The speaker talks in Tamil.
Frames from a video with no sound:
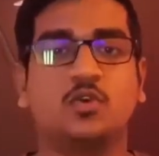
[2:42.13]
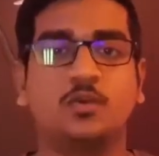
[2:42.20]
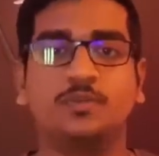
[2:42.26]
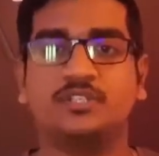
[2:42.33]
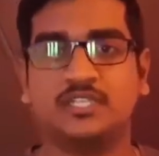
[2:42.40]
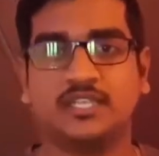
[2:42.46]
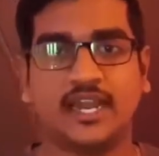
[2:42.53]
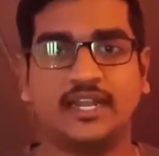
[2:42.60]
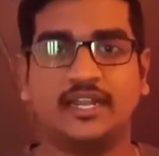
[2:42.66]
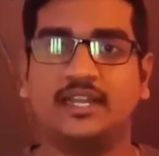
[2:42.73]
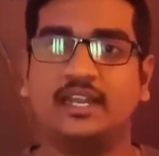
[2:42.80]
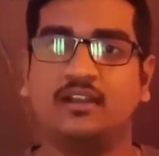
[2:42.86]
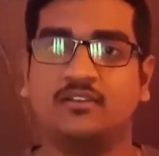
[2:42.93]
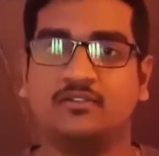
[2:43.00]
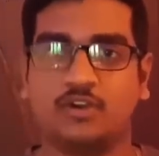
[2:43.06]
ஓபிசி
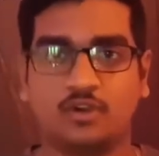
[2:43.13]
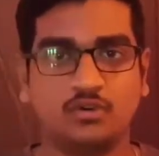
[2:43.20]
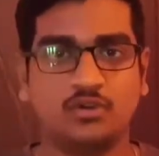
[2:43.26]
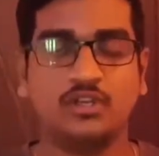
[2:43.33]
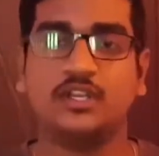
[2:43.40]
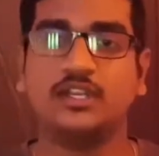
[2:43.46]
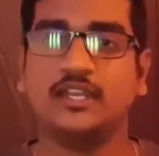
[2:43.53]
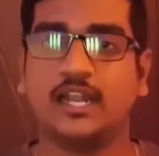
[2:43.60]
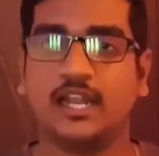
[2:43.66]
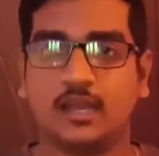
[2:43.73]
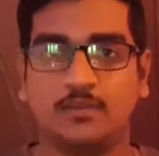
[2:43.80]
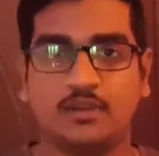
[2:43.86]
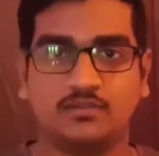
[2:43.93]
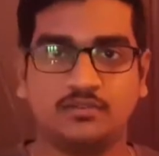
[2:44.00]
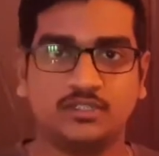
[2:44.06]
கேட்டகரியில் வரவங்களுக்கு
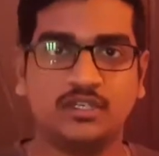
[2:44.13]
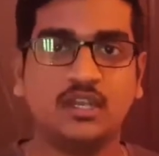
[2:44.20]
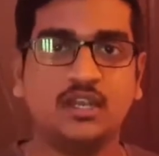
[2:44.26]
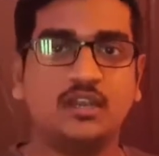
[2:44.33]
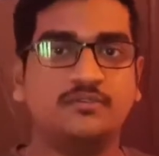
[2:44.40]
எல்லாமே வந்து